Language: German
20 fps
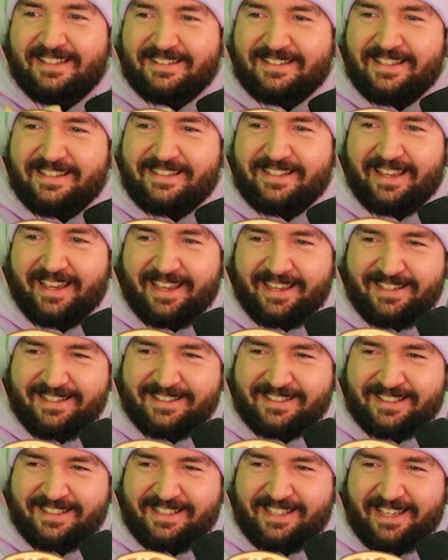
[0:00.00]
Das ist ja
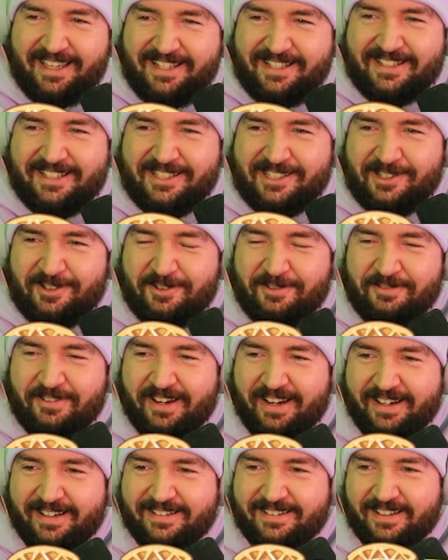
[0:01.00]
richtig, richtig übel,
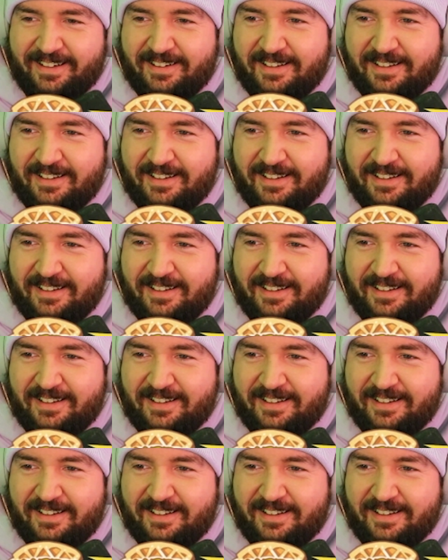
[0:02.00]
Alter.